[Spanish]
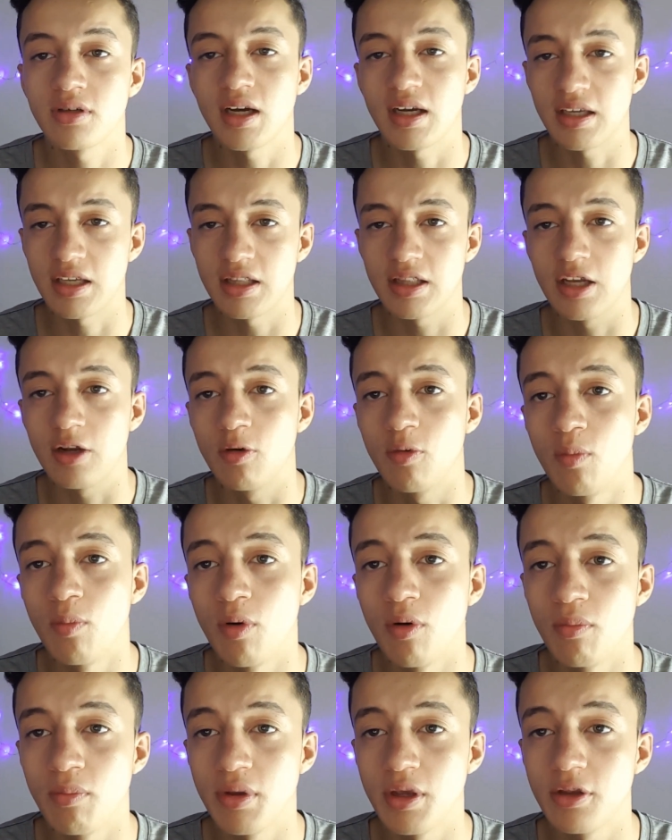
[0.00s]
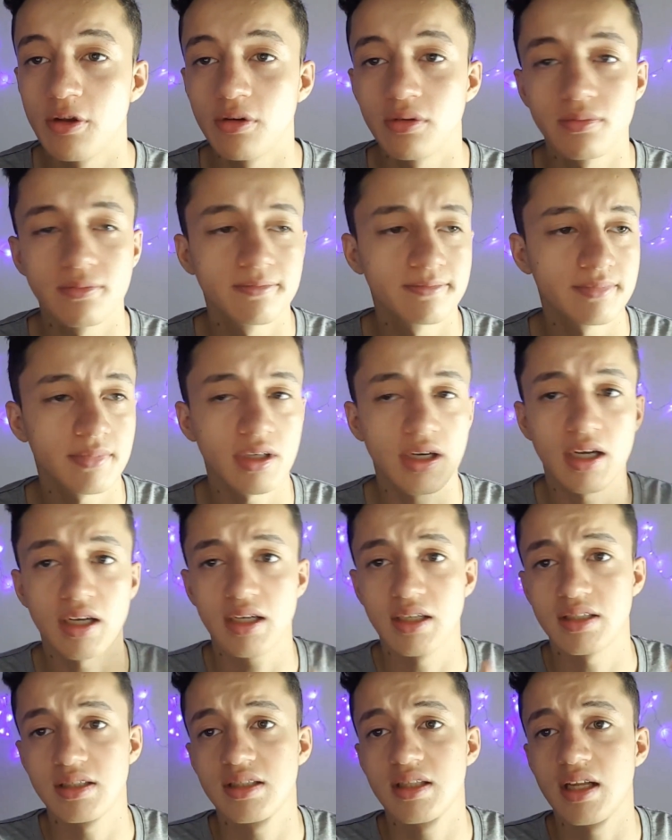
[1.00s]
Aquí tengo un bombillo a
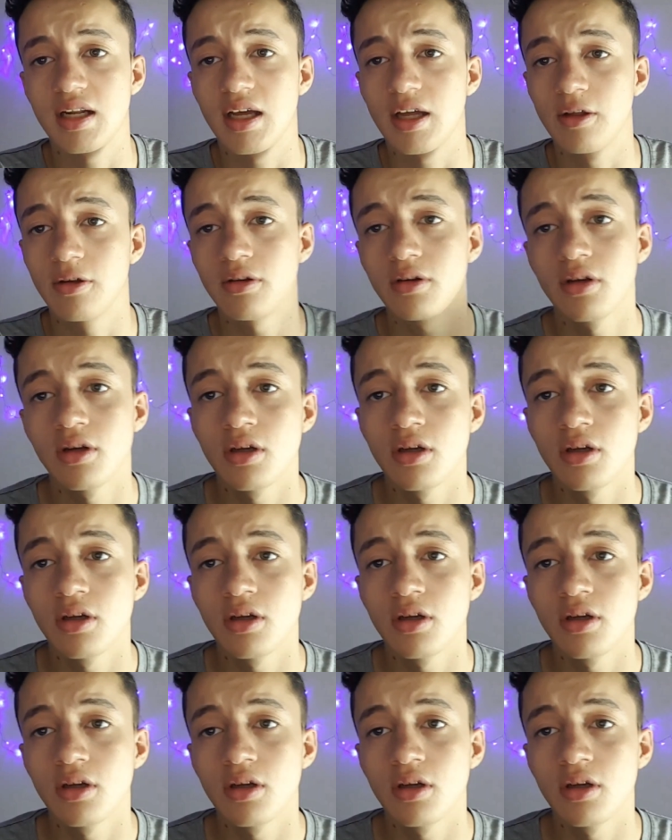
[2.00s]
este lado